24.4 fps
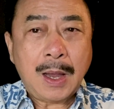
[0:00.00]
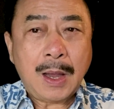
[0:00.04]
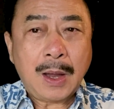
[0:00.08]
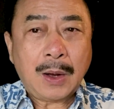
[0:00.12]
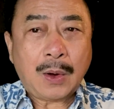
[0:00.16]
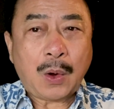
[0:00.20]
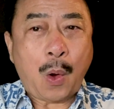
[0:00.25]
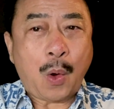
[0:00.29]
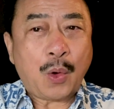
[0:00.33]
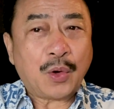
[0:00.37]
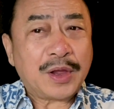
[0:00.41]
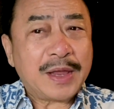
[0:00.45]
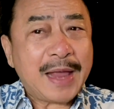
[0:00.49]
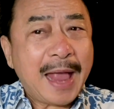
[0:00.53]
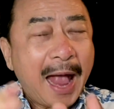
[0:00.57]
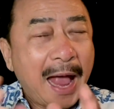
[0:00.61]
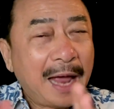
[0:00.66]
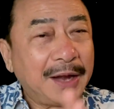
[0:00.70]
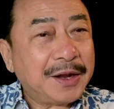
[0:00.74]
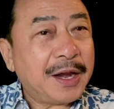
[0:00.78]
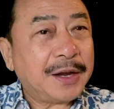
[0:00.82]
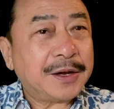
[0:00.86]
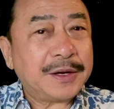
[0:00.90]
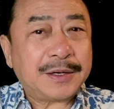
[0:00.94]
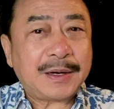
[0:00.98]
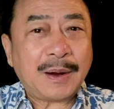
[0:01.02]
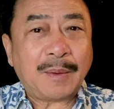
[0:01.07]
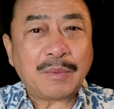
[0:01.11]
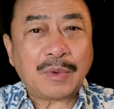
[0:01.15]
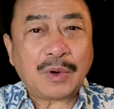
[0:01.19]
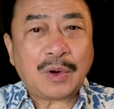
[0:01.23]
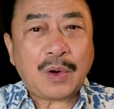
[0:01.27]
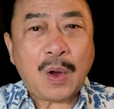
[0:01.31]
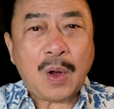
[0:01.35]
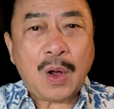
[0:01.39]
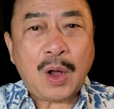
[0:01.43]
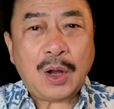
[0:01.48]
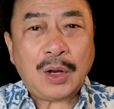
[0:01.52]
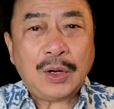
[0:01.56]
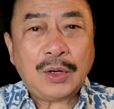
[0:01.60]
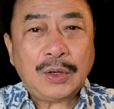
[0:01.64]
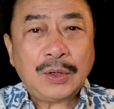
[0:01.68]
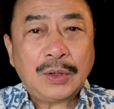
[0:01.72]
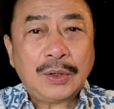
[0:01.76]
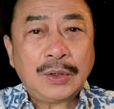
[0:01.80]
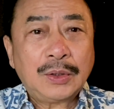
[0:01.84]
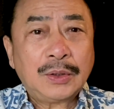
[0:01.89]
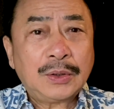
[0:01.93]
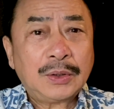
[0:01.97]
còn gia đình chồng con
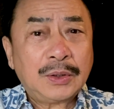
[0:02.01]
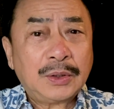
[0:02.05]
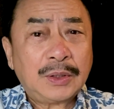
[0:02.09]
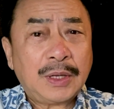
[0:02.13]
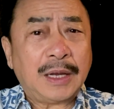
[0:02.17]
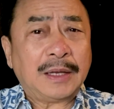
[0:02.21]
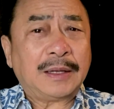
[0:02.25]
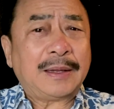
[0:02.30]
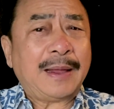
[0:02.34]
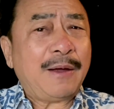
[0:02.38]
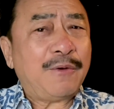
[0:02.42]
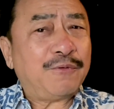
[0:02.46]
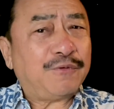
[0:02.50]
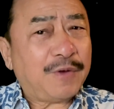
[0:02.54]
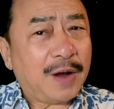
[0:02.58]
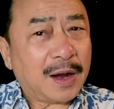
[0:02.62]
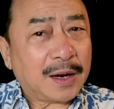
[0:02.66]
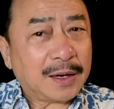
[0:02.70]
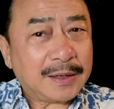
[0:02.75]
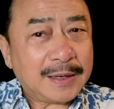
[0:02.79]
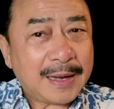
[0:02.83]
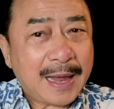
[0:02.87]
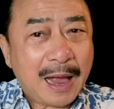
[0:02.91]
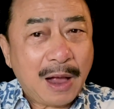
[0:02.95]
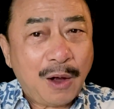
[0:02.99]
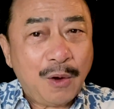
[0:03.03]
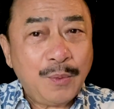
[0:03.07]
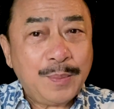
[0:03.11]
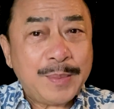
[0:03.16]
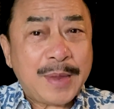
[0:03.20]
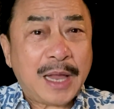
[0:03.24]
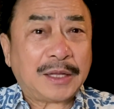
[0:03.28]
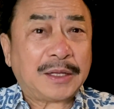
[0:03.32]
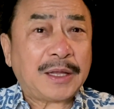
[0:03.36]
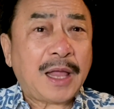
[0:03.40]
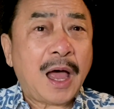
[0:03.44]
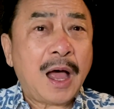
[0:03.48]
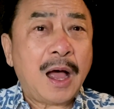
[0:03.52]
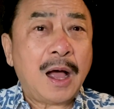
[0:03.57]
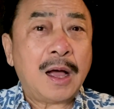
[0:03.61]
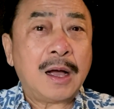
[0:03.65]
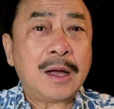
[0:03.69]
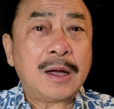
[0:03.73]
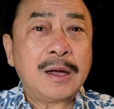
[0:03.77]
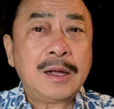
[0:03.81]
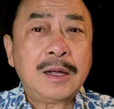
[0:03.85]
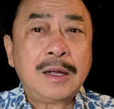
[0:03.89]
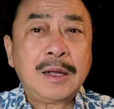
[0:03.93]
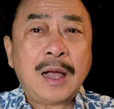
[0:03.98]
thì theo phật giáo và thờ
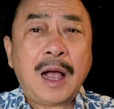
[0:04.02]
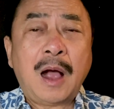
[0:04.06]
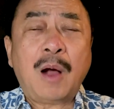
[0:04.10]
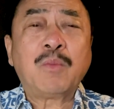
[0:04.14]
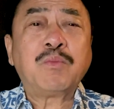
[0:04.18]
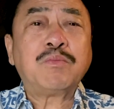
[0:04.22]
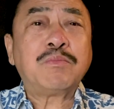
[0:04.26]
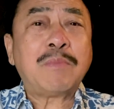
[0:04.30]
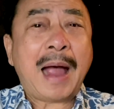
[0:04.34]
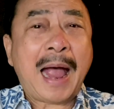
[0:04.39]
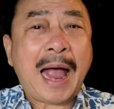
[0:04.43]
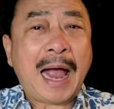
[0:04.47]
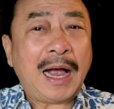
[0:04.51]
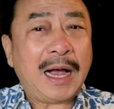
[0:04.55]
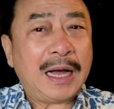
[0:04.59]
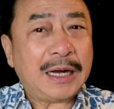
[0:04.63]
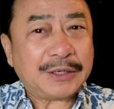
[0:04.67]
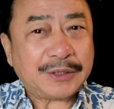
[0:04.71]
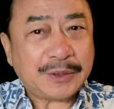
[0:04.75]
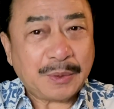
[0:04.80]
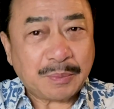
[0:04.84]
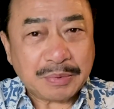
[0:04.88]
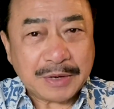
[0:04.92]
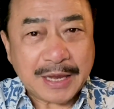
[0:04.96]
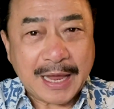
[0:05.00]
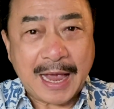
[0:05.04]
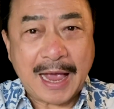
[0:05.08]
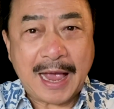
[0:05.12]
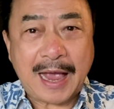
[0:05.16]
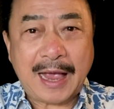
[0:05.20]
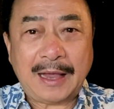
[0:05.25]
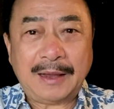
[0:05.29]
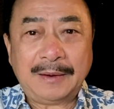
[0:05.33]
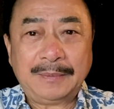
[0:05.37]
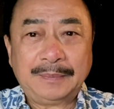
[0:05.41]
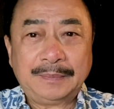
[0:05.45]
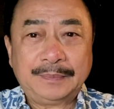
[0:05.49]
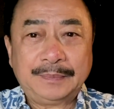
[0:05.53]
ông bà ở trong nhà